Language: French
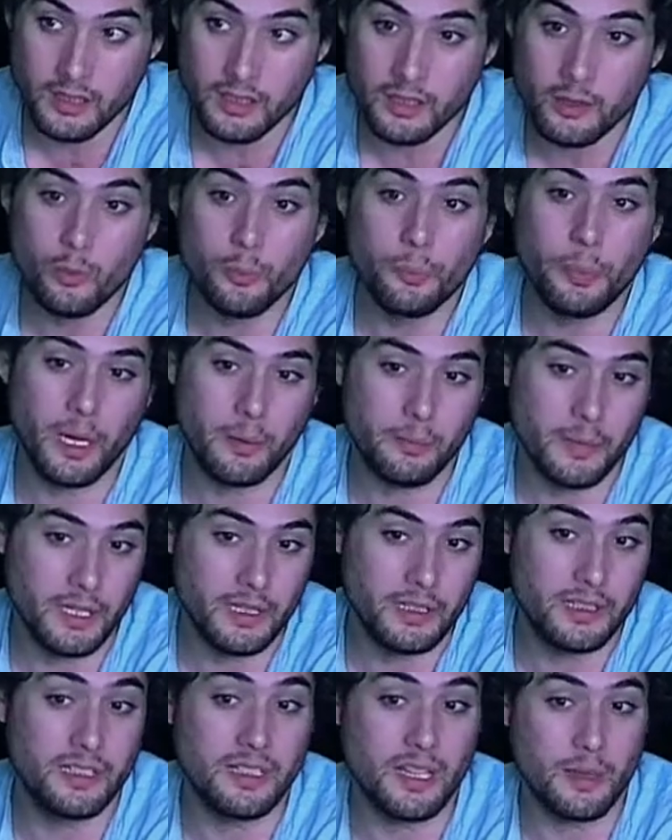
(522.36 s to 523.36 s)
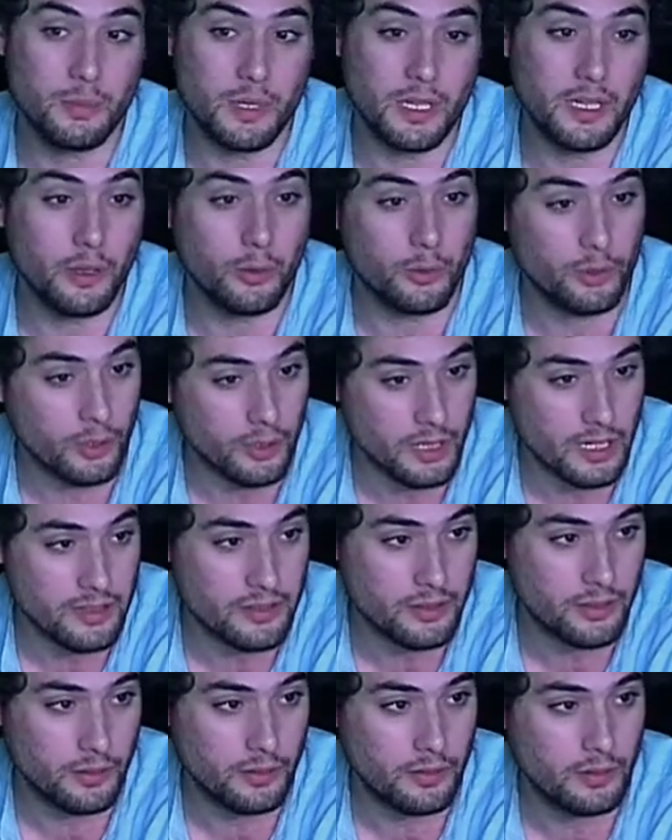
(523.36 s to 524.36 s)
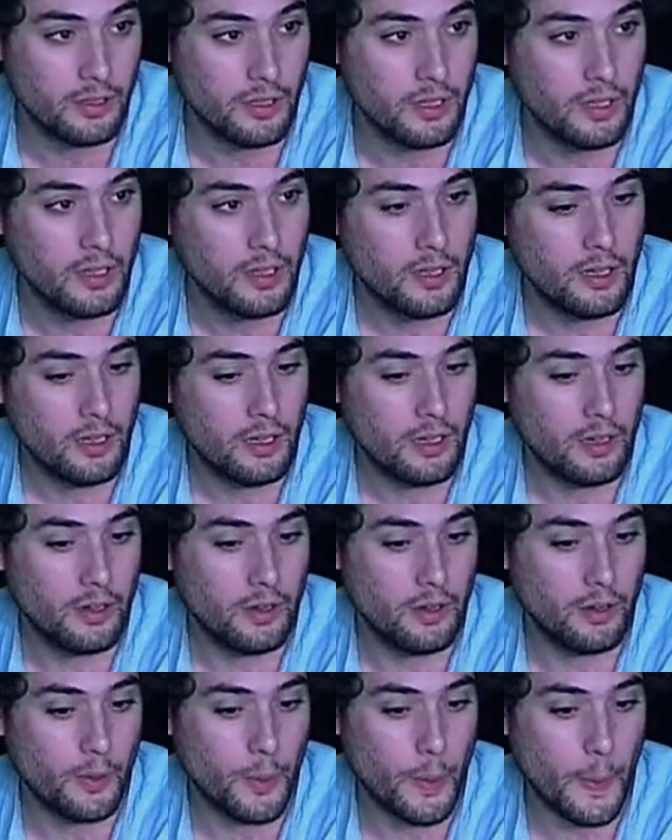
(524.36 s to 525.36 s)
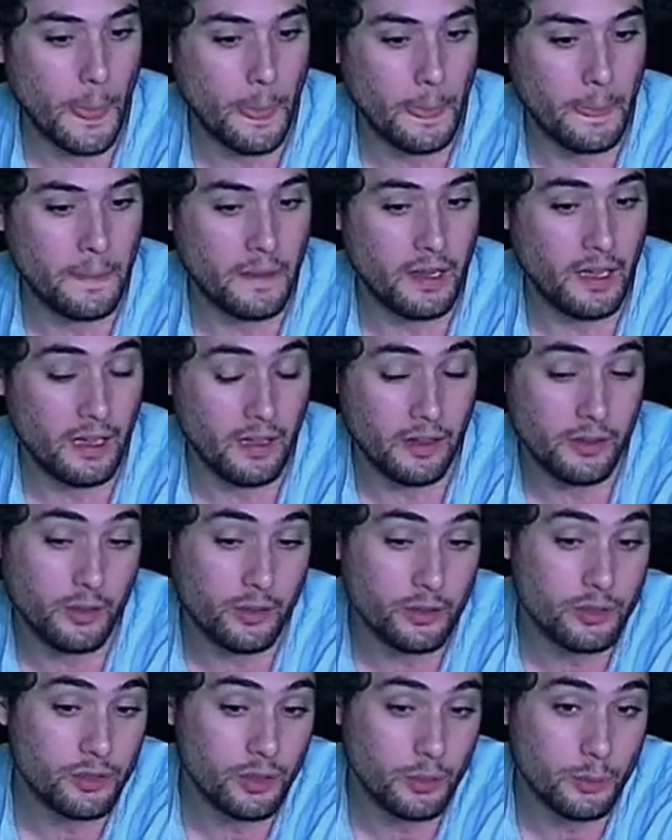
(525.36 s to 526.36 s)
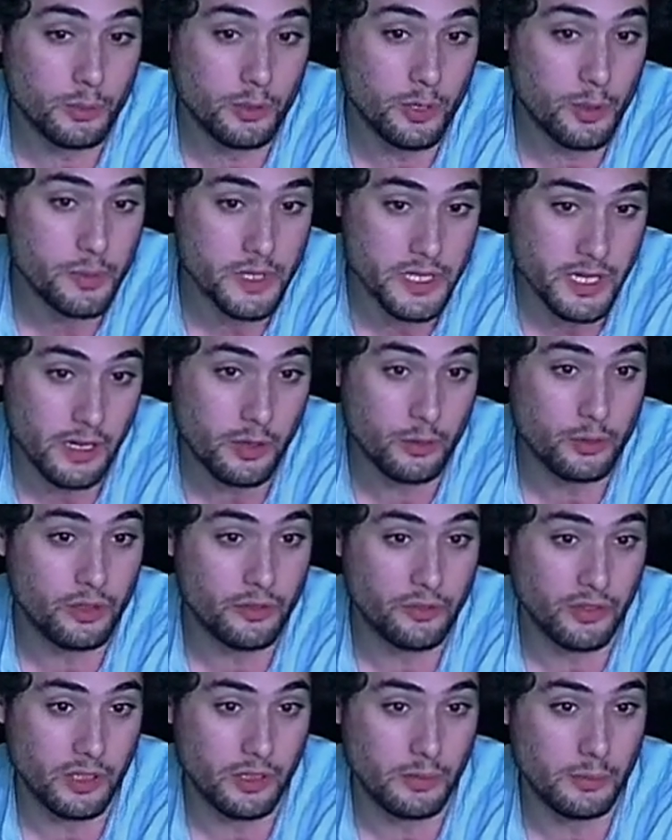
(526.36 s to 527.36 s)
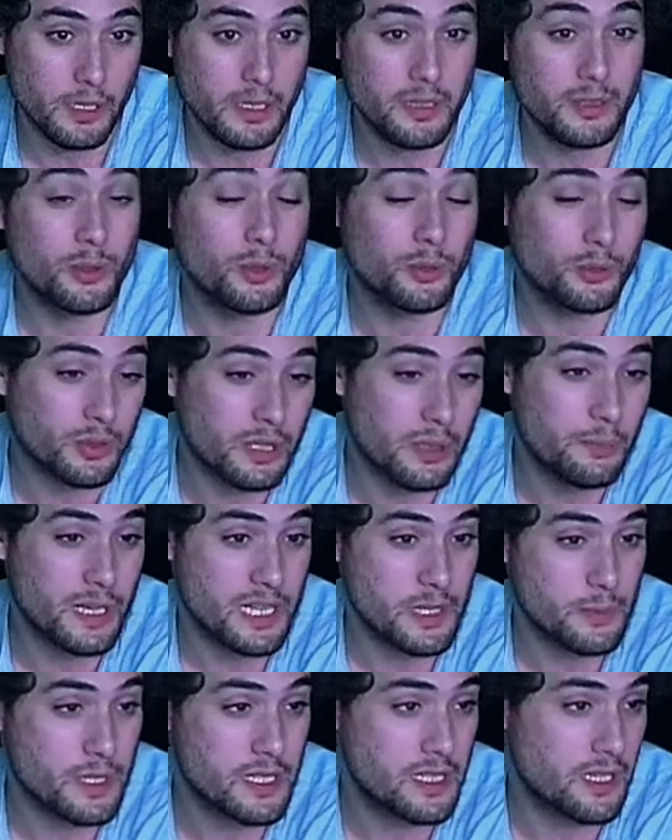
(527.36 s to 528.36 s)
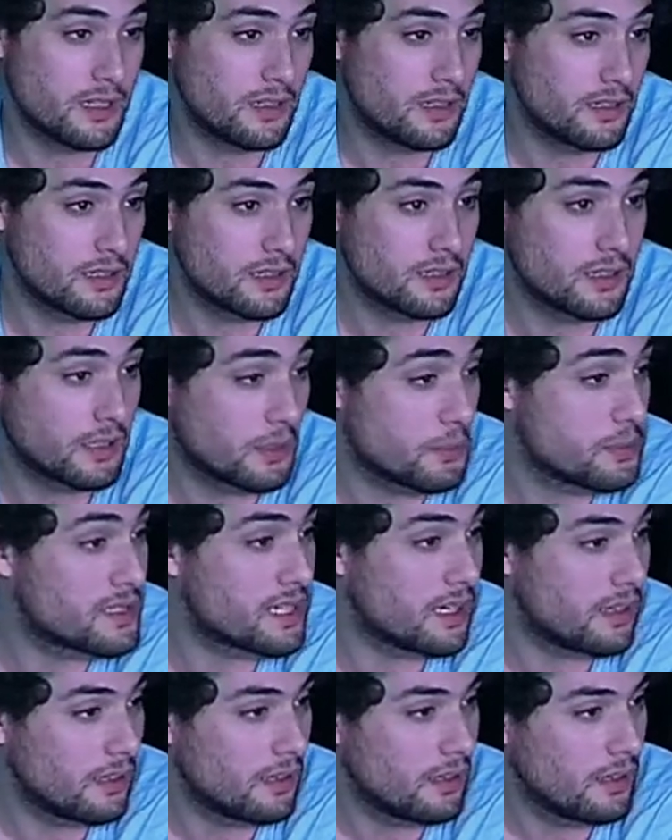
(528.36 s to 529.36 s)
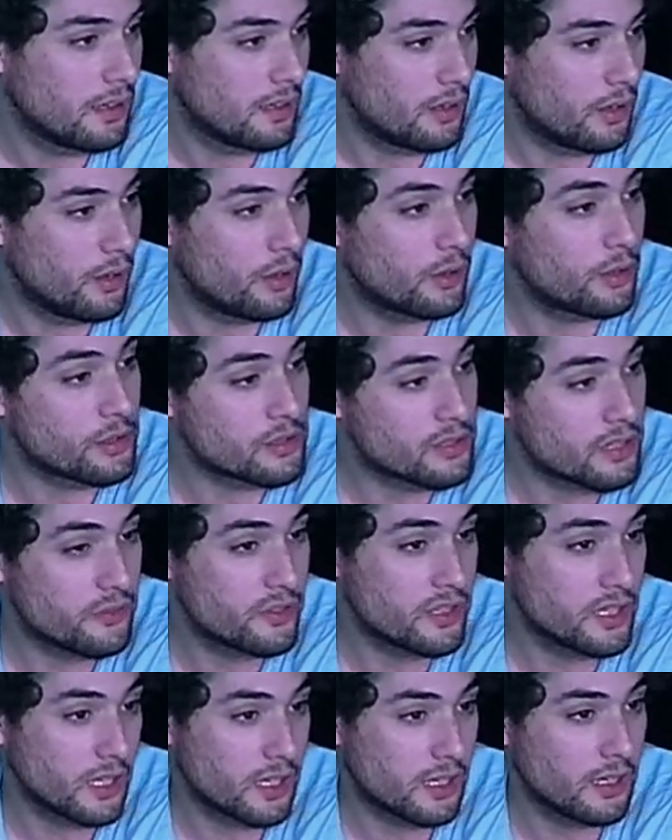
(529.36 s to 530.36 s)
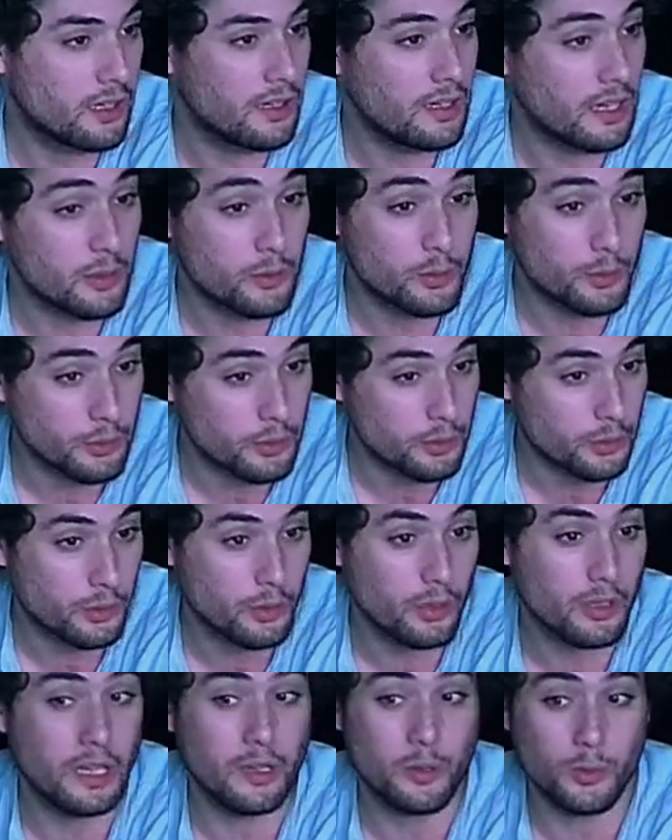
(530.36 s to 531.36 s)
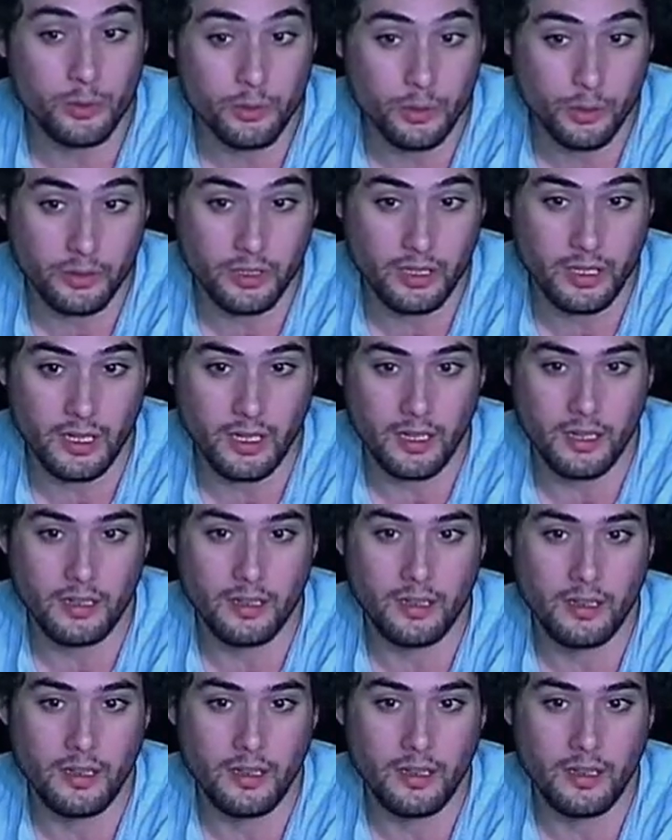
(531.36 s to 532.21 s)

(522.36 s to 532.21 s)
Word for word: nous permettent d'établir une relation à un ensemble d'objets ou de phénomènes dont on n'est pas spécialiste. C'est comme ça que je définirais la culture, la culture générale.